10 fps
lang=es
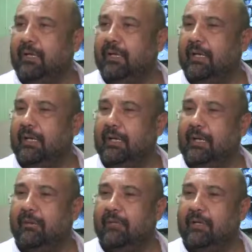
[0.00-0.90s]
que
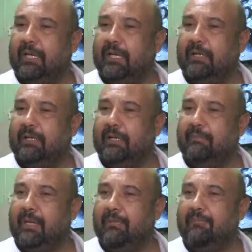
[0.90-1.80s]
abordara el
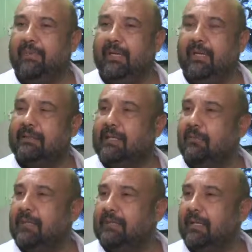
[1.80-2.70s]
tema de las
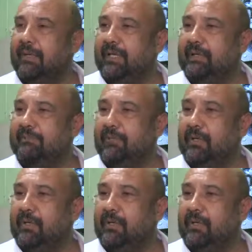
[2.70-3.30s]
aguas servidas.